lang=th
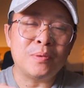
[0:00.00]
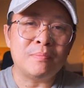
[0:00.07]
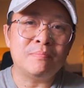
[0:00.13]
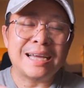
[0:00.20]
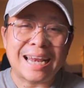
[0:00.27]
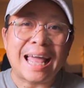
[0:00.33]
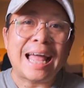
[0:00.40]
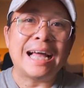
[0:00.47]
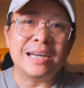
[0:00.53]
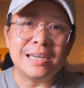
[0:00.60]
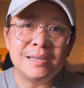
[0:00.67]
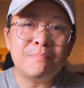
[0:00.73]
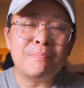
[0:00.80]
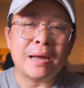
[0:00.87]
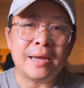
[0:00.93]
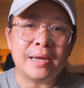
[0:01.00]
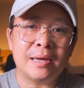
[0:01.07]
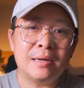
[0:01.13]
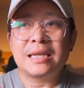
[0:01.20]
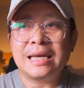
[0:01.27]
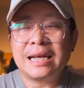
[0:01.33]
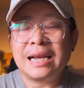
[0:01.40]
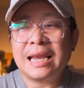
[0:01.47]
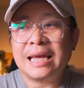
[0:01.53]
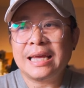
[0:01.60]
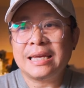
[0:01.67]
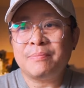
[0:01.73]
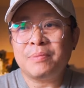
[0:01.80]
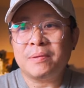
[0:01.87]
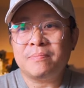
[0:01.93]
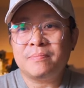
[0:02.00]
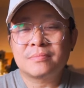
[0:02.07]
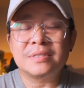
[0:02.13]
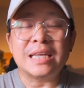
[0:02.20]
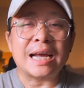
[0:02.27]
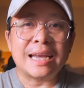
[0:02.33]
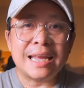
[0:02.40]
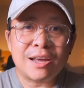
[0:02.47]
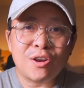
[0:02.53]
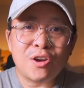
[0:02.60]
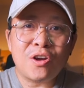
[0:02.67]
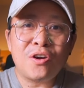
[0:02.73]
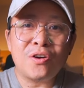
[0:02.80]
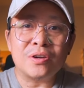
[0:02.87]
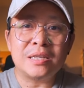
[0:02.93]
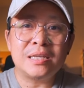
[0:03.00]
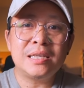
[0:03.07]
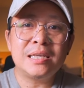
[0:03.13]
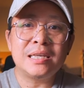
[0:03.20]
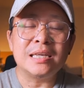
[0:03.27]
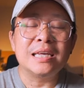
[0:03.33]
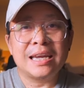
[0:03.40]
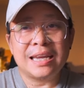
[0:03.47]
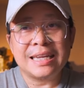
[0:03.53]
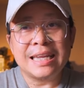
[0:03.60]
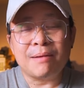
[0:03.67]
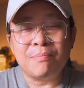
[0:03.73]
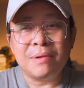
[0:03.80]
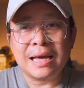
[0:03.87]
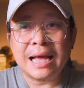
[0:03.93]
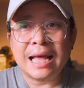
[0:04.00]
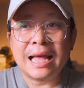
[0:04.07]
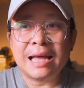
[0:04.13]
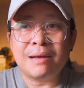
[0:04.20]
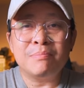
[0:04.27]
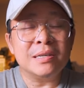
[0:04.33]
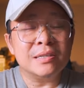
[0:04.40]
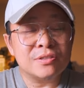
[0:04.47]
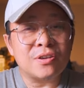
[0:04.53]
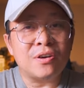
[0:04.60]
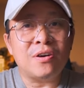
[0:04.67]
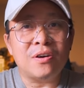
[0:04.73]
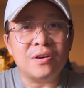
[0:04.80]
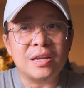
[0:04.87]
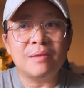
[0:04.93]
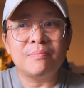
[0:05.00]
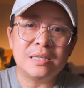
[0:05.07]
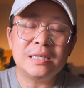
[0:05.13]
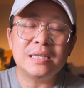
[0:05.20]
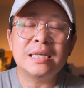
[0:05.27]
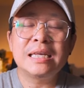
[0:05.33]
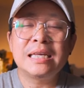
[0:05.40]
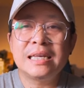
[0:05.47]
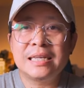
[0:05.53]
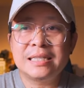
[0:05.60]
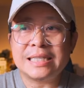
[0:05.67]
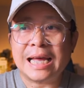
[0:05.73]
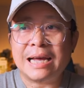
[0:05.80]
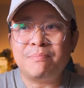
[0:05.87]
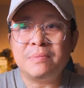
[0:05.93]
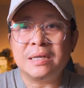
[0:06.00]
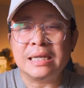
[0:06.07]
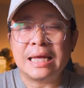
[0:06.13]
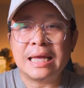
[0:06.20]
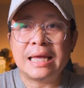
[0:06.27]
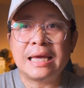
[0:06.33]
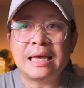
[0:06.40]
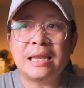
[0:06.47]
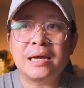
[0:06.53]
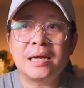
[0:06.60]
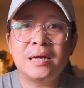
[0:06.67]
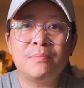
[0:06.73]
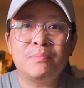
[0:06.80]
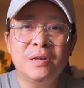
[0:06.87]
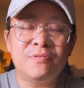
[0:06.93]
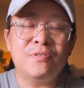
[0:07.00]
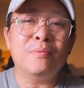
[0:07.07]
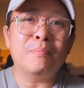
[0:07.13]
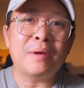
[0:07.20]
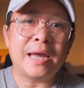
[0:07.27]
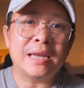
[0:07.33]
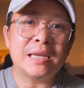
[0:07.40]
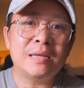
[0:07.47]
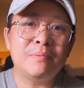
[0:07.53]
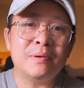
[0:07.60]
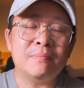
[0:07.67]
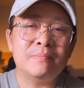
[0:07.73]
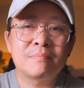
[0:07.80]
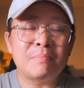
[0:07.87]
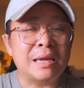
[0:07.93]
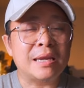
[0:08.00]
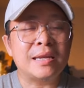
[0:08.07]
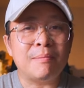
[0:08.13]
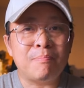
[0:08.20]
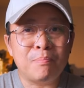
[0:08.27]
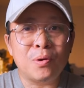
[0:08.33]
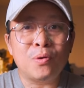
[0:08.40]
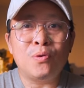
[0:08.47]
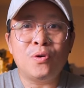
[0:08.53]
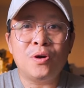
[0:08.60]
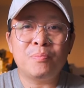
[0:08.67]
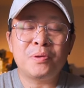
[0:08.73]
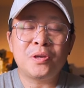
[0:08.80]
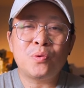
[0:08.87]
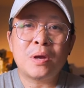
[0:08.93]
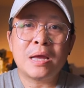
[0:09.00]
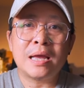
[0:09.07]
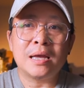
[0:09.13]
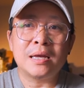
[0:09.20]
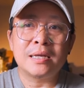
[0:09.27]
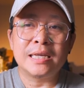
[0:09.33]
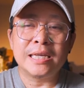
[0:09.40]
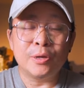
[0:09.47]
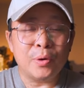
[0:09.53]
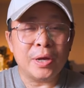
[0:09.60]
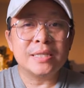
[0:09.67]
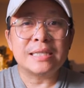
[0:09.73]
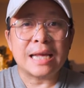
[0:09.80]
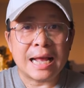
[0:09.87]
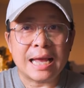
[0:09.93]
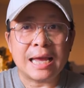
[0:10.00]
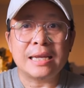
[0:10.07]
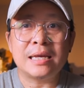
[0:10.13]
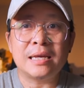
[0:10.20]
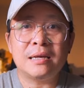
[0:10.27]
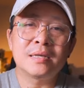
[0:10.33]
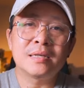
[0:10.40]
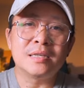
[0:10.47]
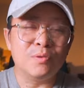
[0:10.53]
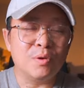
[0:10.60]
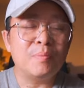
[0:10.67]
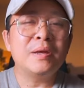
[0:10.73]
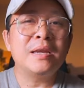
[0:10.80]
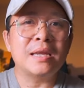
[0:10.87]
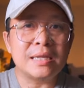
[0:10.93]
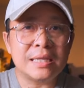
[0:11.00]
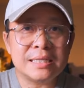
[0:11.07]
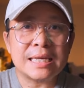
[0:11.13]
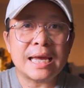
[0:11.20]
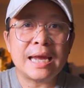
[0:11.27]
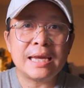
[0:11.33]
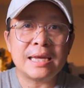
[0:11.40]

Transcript: แบบกลางขึ้นไปอ่ะถ้าใครแบบอยากได้กล้องที่ระดับราคามือสองนะที่ 35,000 แล้วก็ performance ที่แบบเป็นระดับโปรพี่ว่า EOS R เนี่ยถือว่าเป็นอะไรที่ใช่